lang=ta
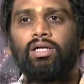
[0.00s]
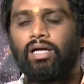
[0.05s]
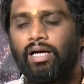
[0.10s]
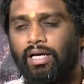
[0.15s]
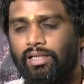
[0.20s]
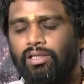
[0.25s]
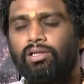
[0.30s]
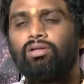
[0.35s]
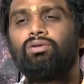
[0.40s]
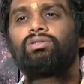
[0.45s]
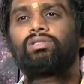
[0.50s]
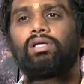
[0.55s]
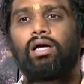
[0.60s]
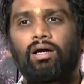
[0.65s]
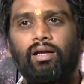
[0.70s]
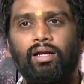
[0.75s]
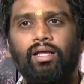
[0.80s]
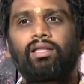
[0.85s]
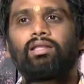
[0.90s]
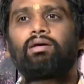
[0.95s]
அது இன்னும்
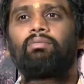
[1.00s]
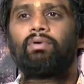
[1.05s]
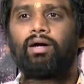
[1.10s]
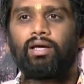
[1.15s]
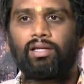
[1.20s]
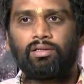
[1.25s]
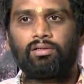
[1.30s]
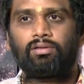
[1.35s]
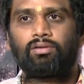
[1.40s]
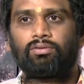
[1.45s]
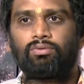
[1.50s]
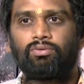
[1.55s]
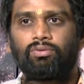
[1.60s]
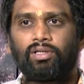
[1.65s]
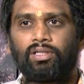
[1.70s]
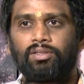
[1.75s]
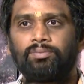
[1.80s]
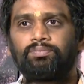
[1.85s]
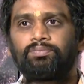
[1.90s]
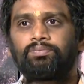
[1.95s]
சாக்கடையாக தான் மாறிட்டு
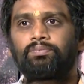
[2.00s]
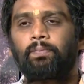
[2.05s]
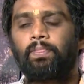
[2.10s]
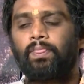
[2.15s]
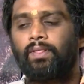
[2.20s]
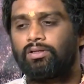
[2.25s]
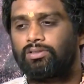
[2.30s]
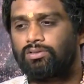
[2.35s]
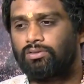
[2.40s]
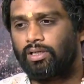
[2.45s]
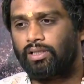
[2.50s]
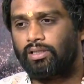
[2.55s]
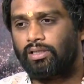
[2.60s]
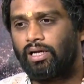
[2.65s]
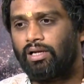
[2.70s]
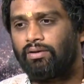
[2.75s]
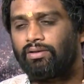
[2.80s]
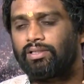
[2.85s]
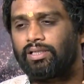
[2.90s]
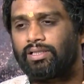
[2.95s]
இருக்கும்ல ஸோ
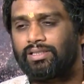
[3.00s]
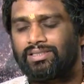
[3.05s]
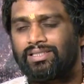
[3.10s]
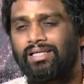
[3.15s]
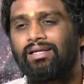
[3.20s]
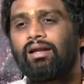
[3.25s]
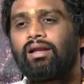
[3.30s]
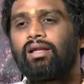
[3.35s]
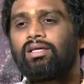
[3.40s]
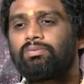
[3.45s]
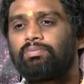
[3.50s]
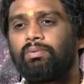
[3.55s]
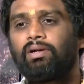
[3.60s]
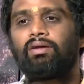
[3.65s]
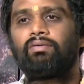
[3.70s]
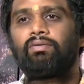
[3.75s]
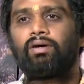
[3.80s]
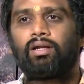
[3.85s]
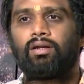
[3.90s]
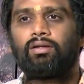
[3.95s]
அதனால் வந்து அதை ஜென்ரலைஸ்
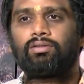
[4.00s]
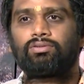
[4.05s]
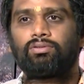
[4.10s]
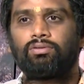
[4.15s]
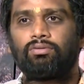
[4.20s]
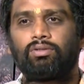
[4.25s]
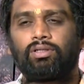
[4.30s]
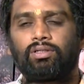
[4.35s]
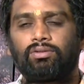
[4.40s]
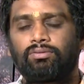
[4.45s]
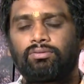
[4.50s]
பண்ண வேணான்னு சொல்லுவார்